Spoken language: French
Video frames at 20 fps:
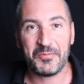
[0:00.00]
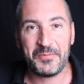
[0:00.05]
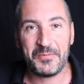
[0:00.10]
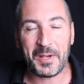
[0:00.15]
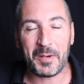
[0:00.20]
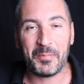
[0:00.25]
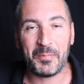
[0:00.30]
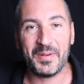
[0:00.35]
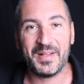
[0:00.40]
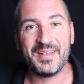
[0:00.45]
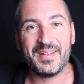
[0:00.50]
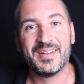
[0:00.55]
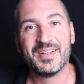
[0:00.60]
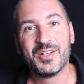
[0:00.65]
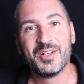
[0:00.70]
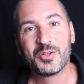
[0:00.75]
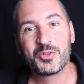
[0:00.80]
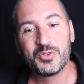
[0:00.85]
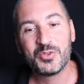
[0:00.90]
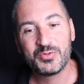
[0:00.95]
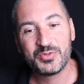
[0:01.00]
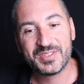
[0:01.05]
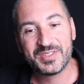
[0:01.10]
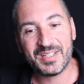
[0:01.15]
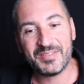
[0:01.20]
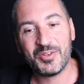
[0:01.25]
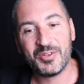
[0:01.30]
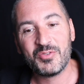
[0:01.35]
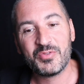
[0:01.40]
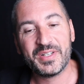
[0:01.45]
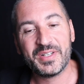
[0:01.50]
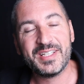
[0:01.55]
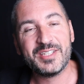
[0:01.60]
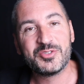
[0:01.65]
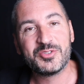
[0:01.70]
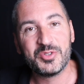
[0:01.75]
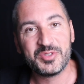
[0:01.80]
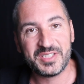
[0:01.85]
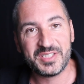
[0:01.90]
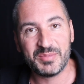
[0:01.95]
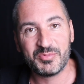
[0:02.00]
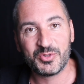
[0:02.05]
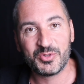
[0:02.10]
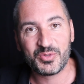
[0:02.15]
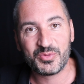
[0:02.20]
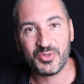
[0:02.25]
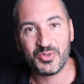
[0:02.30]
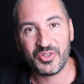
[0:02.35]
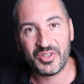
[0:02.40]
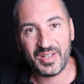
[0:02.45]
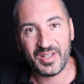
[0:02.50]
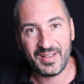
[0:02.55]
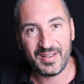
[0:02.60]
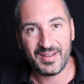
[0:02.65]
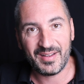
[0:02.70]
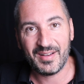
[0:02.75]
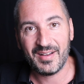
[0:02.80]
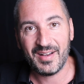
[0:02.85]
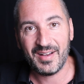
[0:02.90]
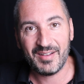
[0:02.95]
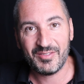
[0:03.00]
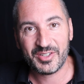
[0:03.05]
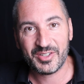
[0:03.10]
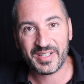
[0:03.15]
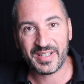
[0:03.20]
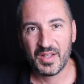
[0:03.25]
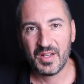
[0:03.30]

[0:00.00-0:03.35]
fair play que vous avez envoyé ce type de conseil à votre